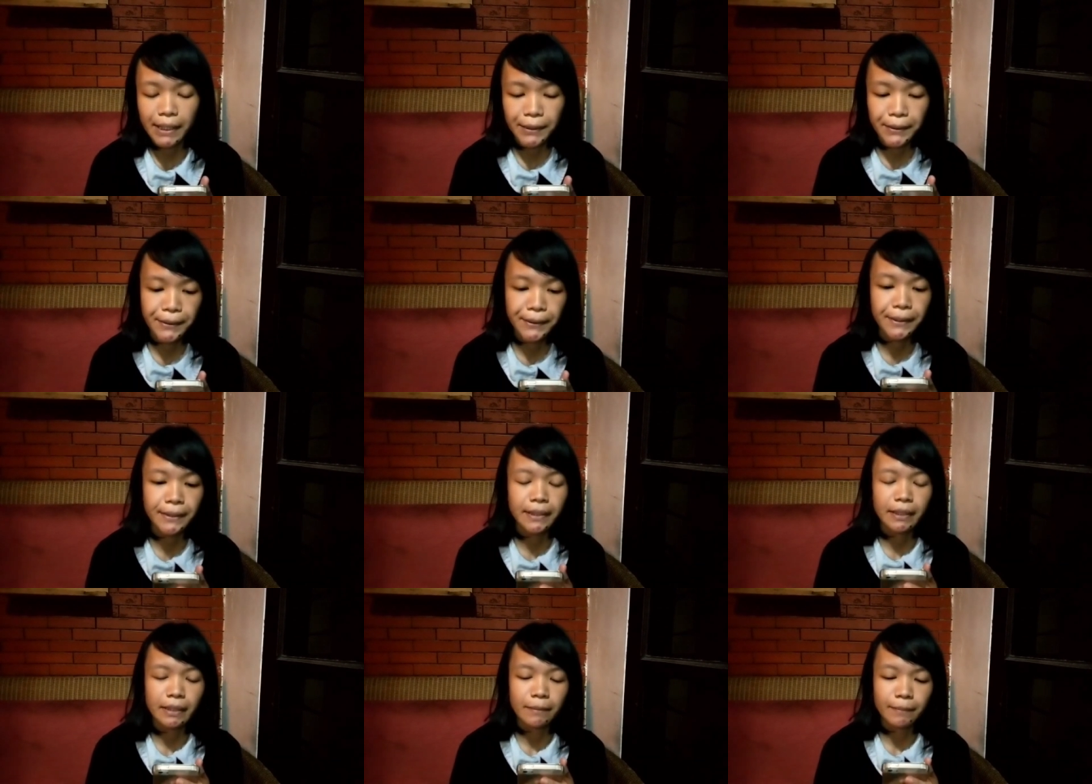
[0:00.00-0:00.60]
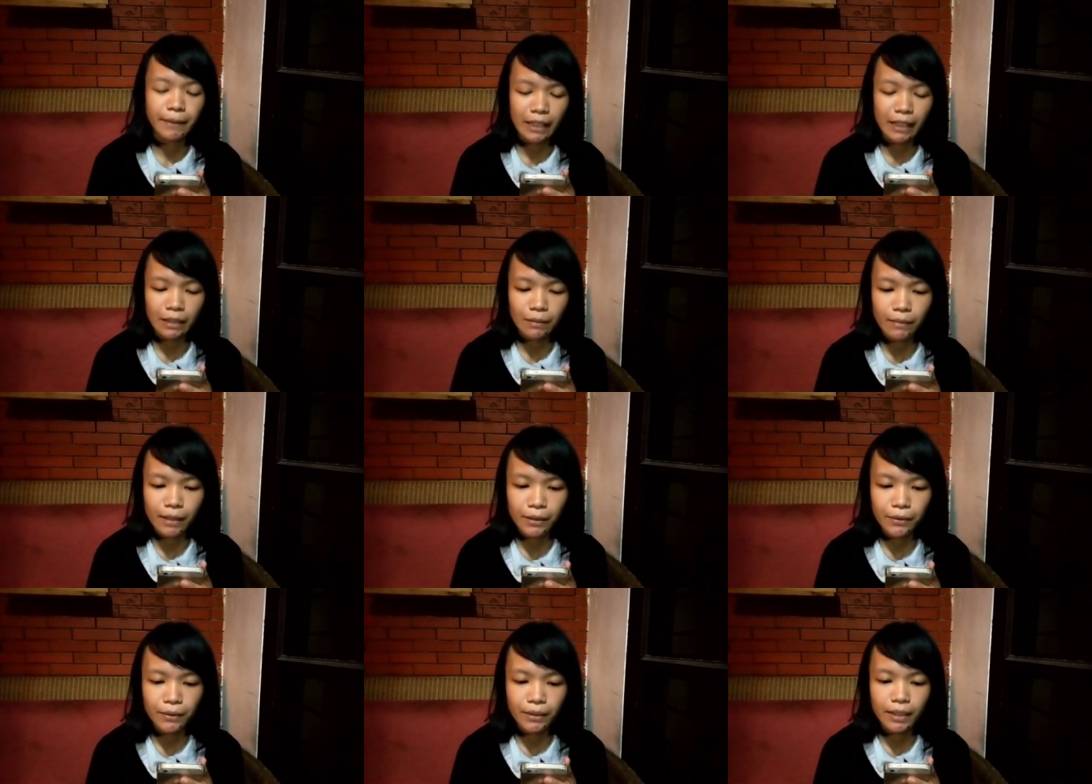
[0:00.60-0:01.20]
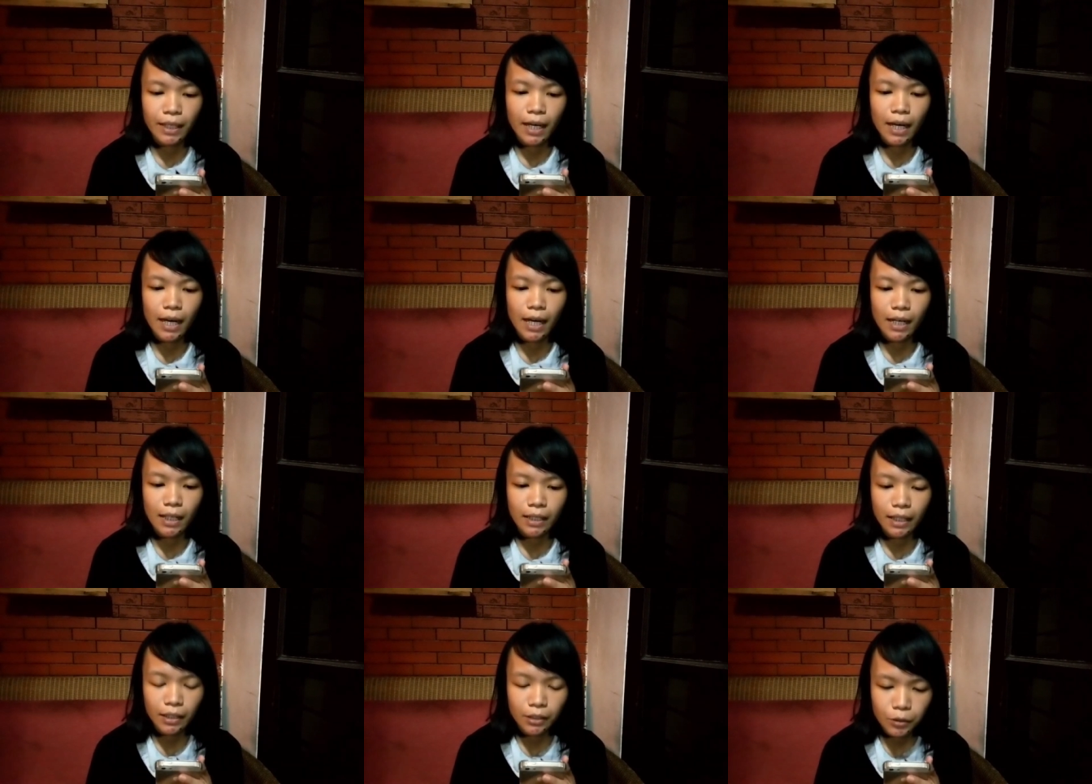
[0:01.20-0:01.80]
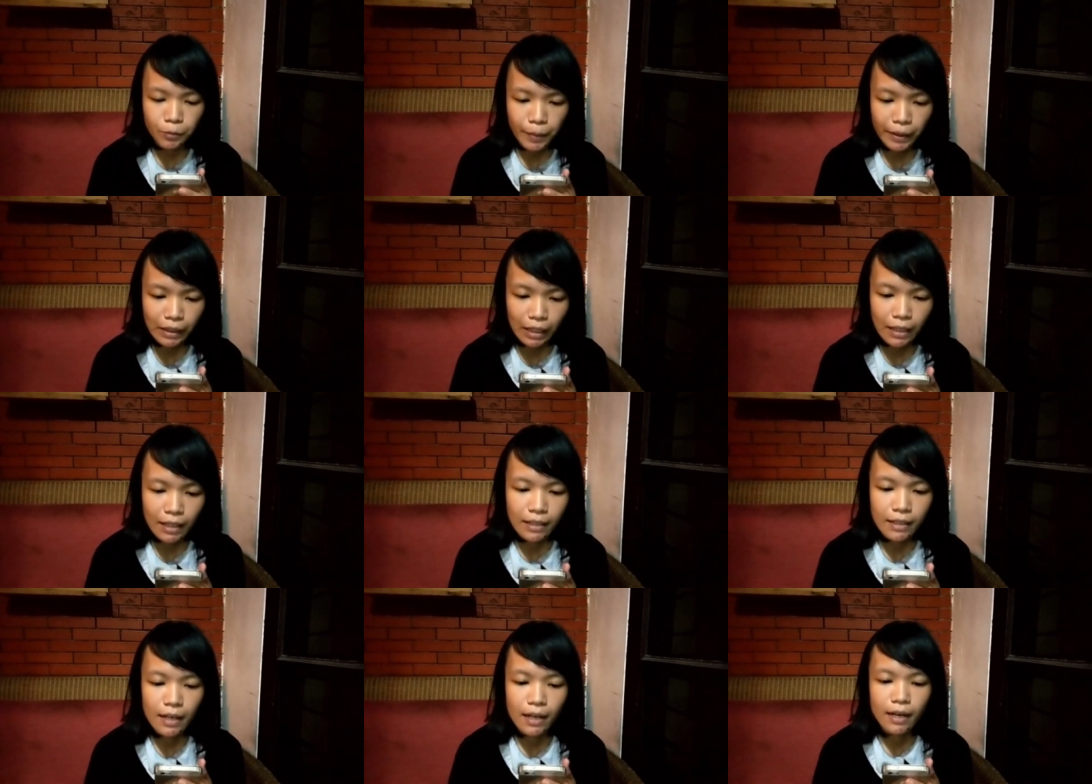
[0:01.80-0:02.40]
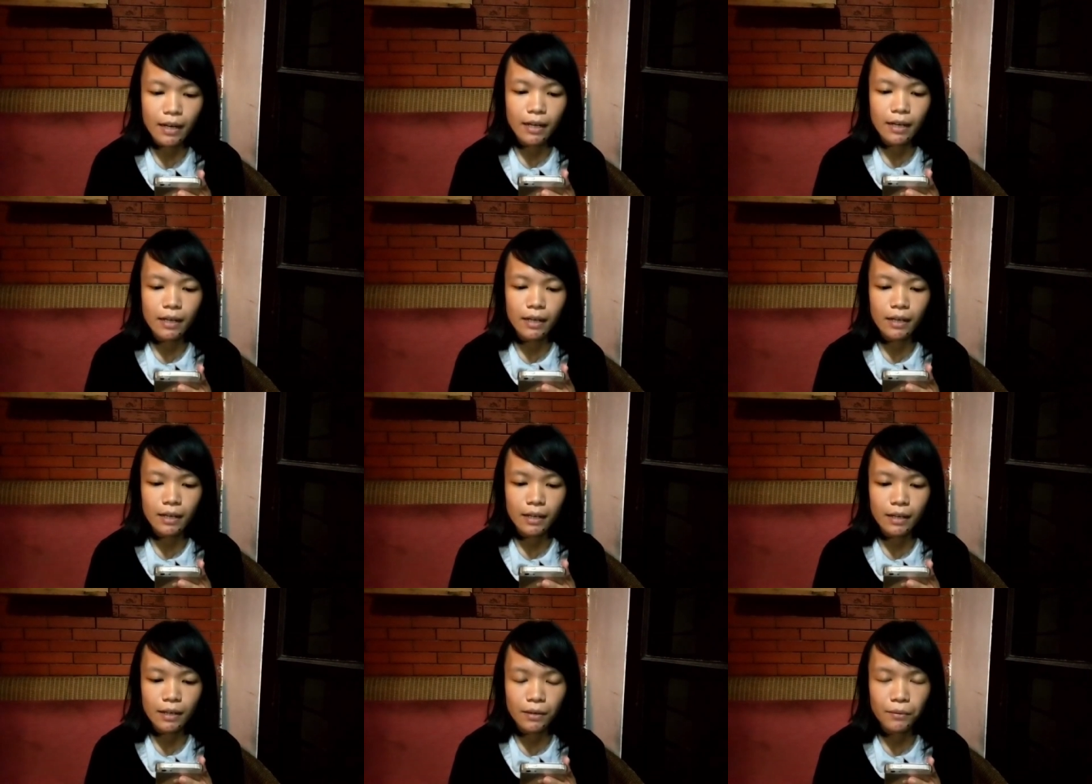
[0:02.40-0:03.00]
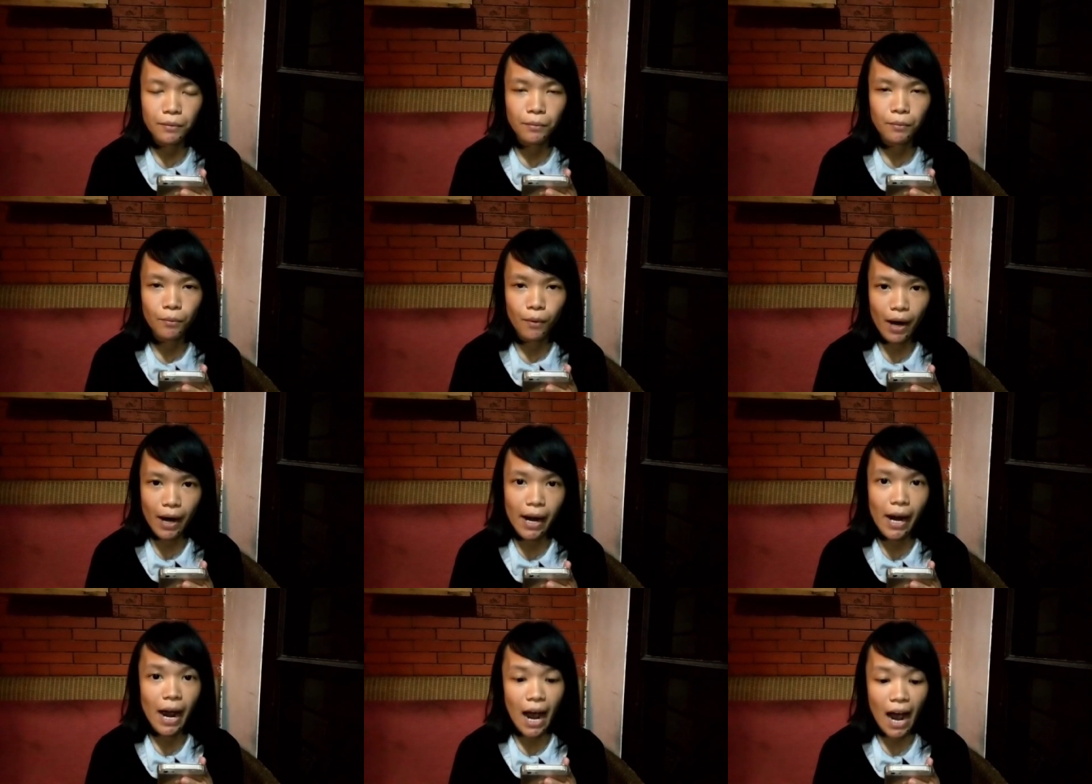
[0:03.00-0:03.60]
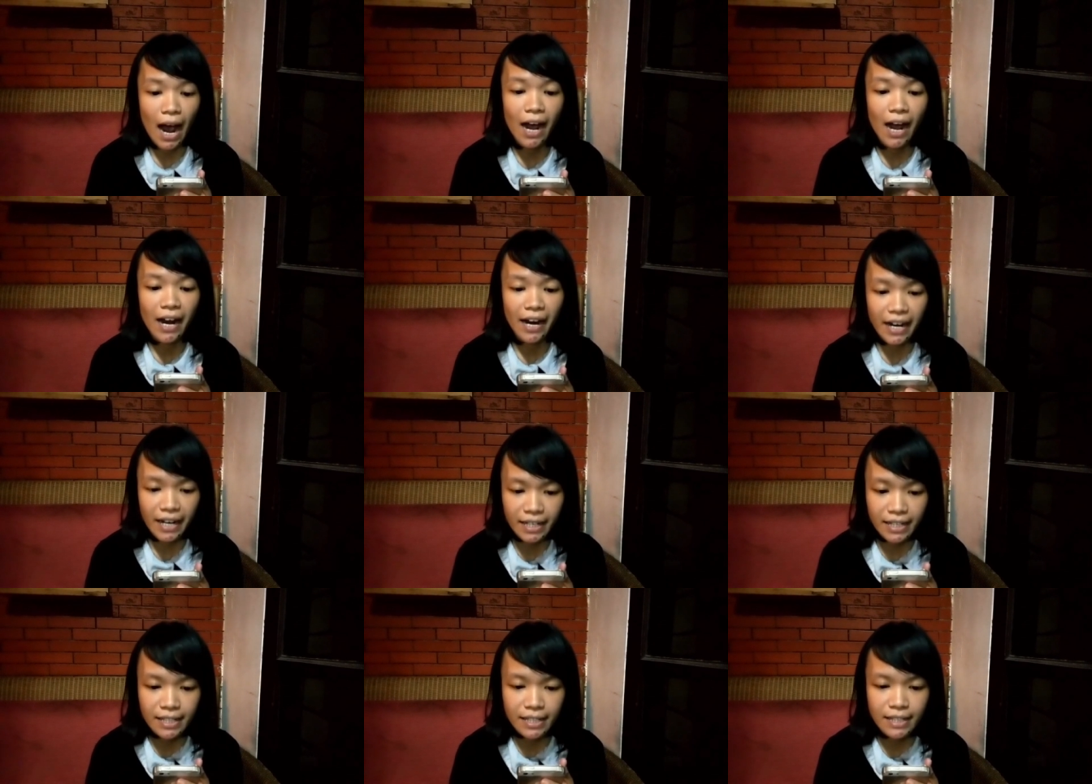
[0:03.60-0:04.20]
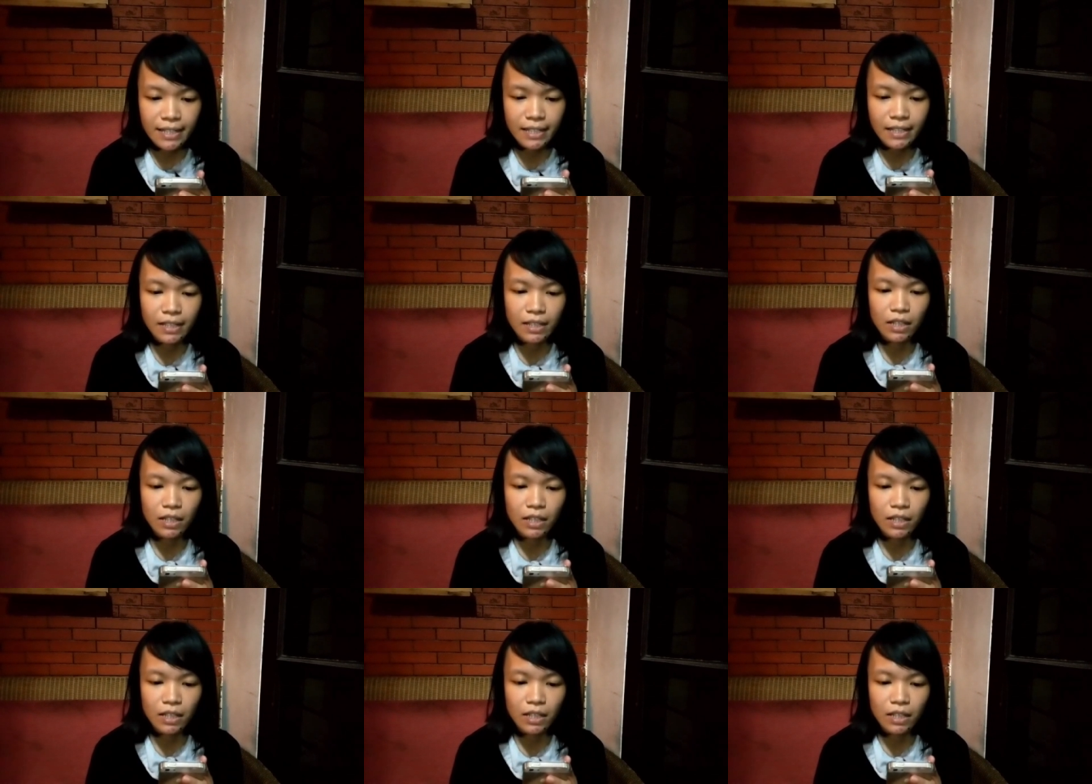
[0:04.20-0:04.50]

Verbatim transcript: lanjut ke pertanyaan berikutnya yaitu pertanyaan dari WHS